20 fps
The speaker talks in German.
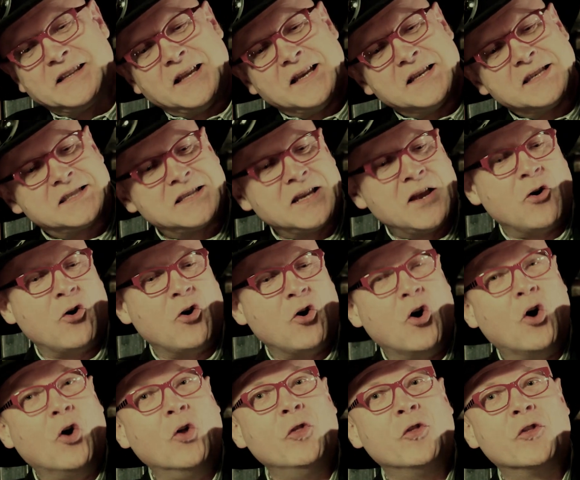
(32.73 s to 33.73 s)
das
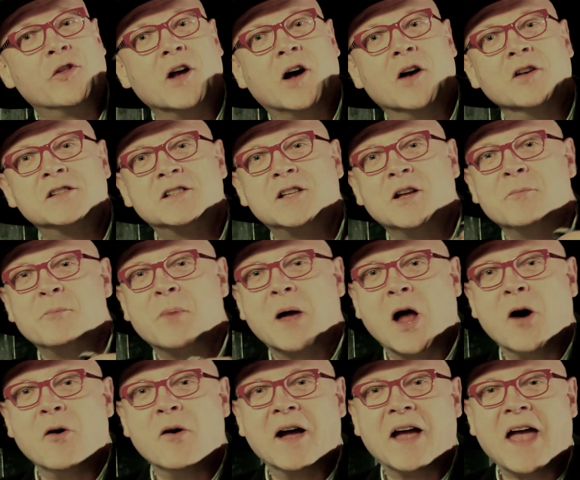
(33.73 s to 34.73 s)
Ond aus der
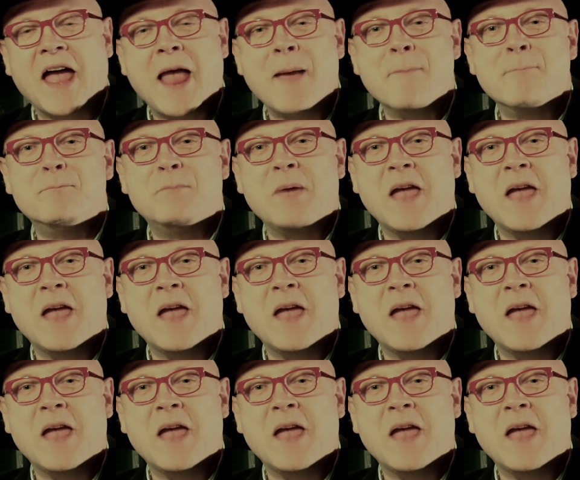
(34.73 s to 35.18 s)
Brauerei